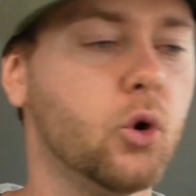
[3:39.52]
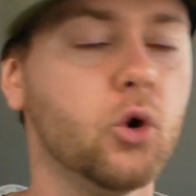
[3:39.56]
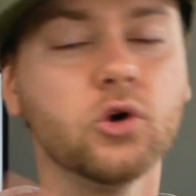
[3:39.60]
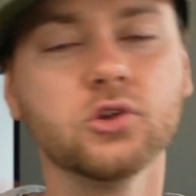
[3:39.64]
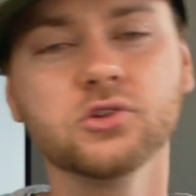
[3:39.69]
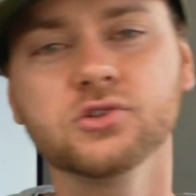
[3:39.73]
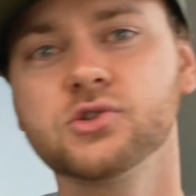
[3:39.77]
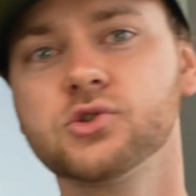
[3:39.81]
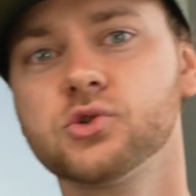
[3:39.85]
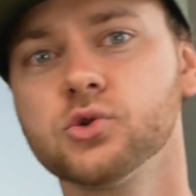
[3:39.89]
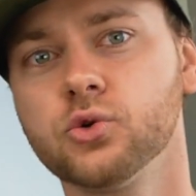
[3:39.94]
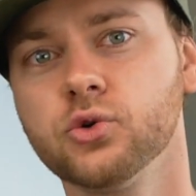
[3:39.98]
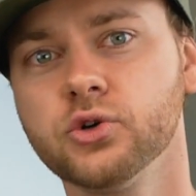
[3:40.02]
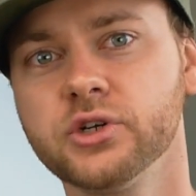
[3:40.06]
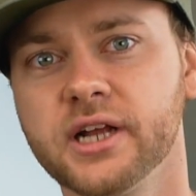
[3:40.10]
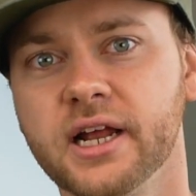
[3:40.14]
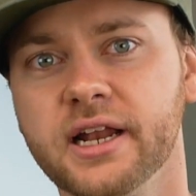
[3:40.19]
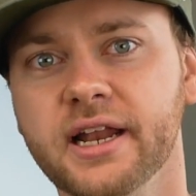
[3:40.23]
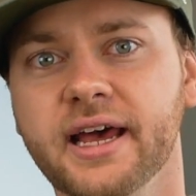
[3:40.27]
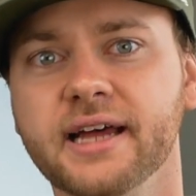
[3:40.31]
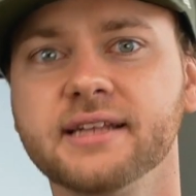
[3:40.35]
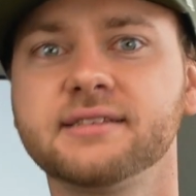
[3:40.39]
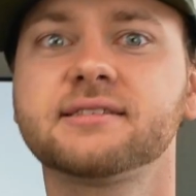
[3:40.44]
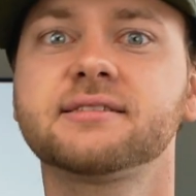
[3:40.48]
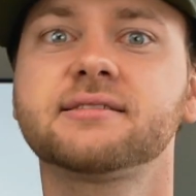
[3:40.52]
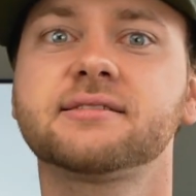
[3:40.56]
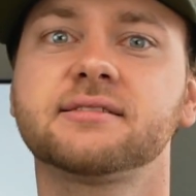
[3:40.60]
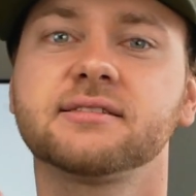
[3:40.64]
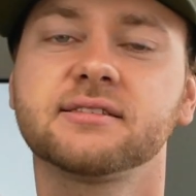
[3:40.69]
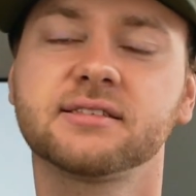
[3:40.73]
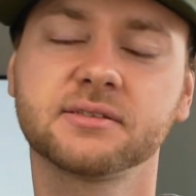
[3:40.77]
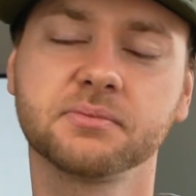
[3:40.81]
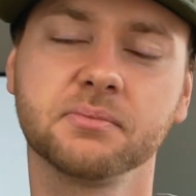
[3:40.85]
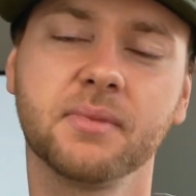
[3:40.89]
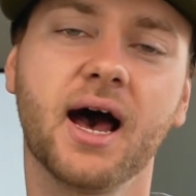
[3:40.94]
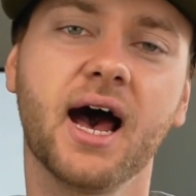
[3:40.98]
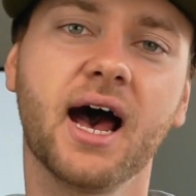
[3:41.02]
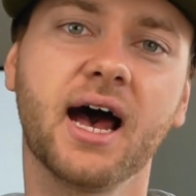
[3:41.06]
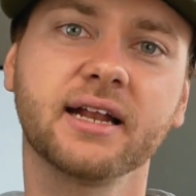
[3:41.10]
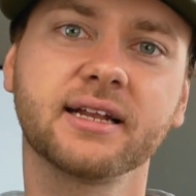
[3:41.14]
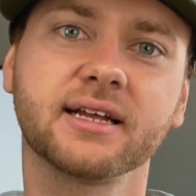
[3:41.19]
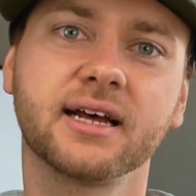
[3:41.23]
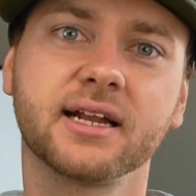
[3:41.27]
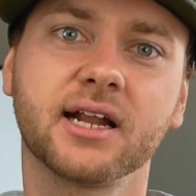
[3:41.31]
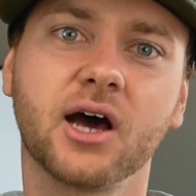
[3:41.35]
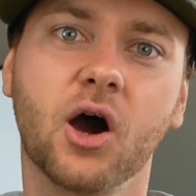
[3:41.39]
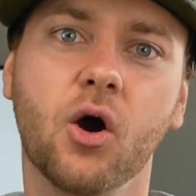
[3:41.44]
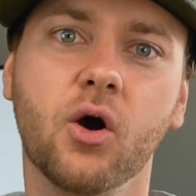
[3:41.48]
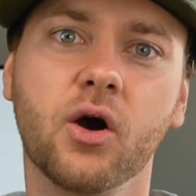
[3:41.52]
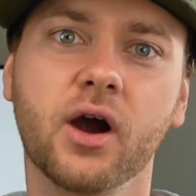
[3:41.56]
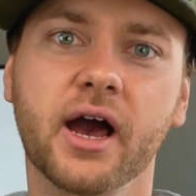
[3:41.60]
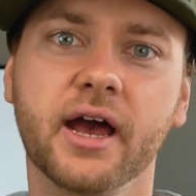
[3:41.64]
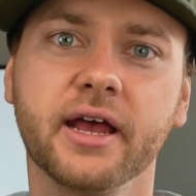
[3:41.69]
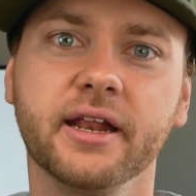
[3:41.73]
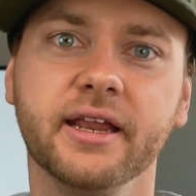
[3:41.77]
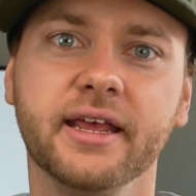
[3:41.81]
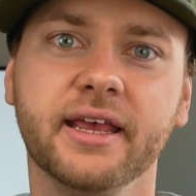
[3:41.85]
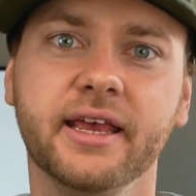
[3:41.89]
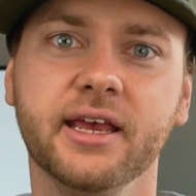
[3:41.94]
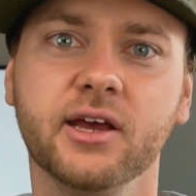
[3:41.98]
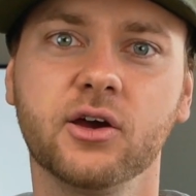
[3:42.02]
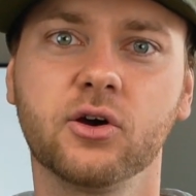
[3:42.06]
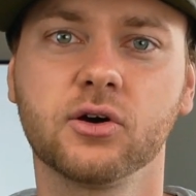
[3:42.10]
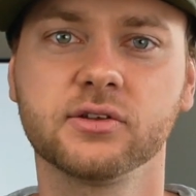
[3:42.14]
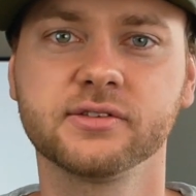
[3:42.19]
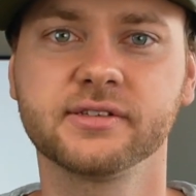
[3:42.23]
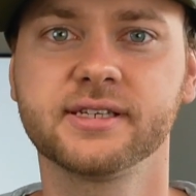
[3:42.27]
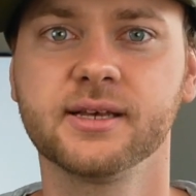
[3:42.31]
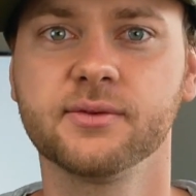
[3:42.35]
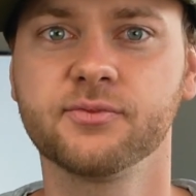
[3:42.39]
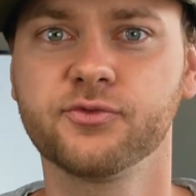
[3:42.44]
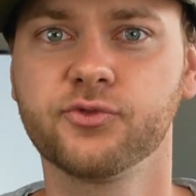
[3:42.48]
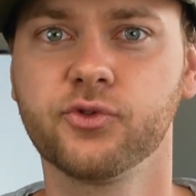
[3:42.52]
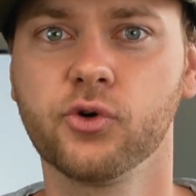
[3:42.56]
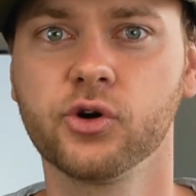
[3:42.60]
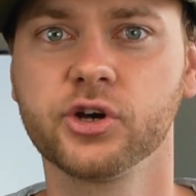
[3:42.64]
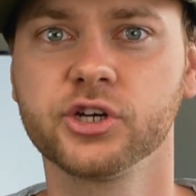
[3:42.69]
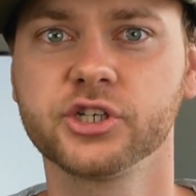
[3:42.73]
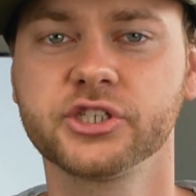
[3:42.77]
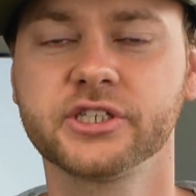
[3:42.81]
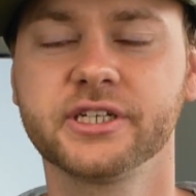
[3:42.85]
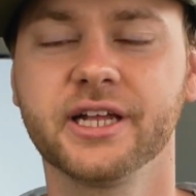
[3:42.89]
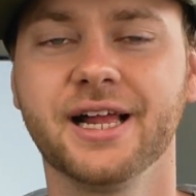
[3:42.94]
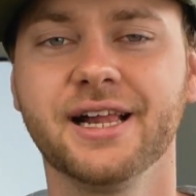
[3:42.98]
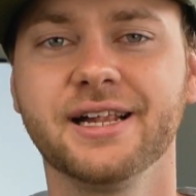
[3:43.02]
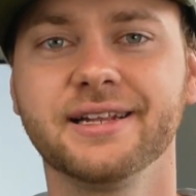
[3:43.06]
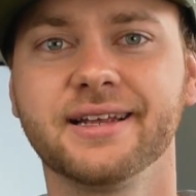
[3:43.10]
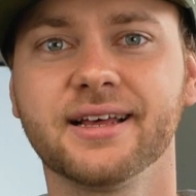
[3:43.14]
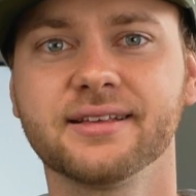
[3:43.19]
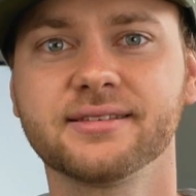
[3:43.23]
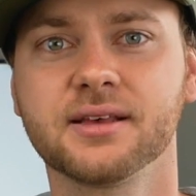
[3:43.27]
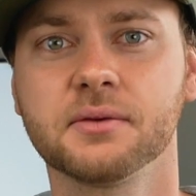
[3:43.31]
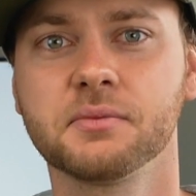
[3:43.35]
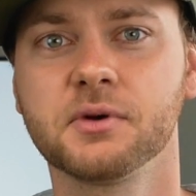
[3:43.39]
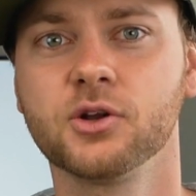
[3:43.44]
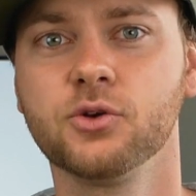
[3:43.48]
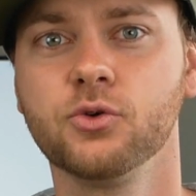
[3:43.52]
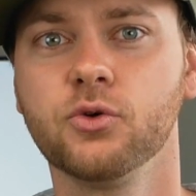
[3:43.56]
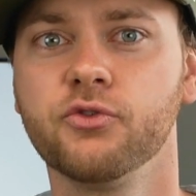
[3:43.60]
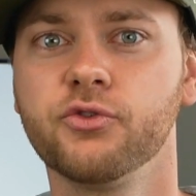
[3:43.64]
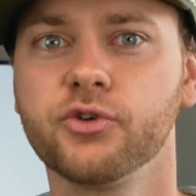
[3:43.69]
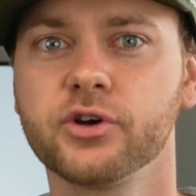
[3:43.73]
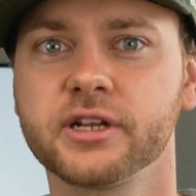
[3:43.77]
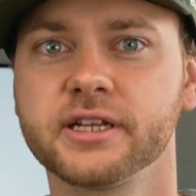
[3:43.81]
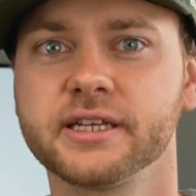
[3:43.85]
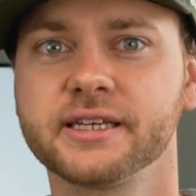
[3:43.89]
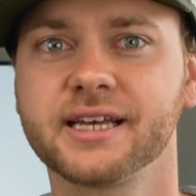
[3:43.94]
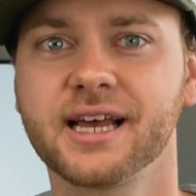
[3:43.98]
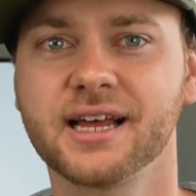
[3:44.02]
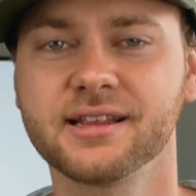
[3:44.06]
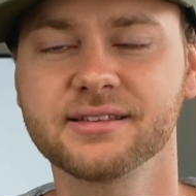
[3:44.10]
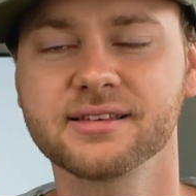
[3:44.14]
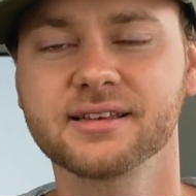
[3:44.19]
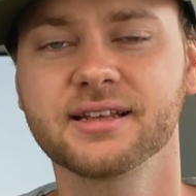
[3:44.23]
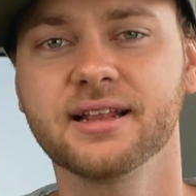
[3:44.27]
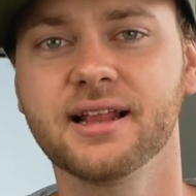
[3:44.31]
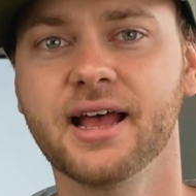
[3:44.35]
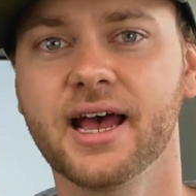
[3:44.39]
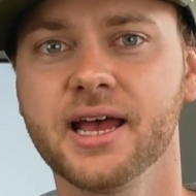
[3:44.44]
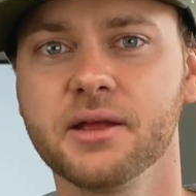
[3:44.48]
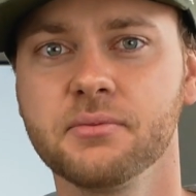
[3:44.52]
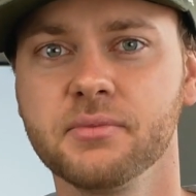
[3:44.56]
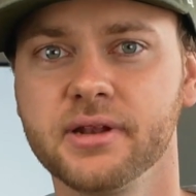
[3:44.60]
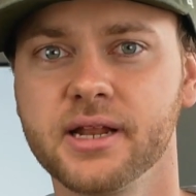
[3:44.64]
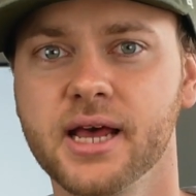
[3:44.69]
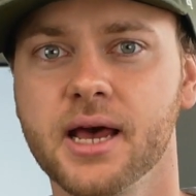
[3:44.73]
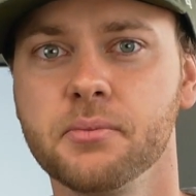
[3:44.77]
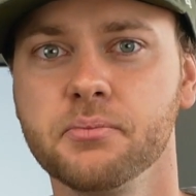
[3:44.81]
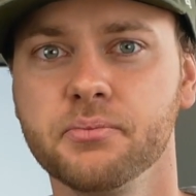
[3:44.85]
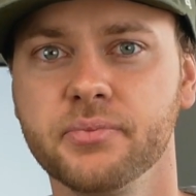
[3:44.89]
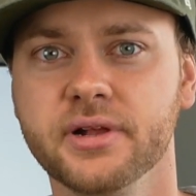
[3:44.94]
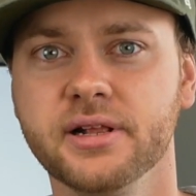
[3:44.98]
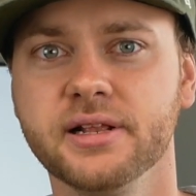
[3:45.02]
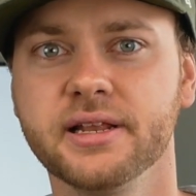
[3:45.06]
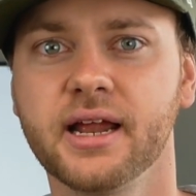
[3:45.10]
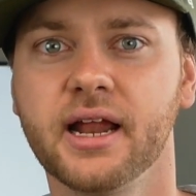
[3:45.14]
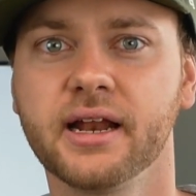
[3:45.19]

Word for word: Und zu guter Letzt, Smart hat auch ein E-Konzept vorgestellt, das aber nur wirklich ganz klein mit einem Bild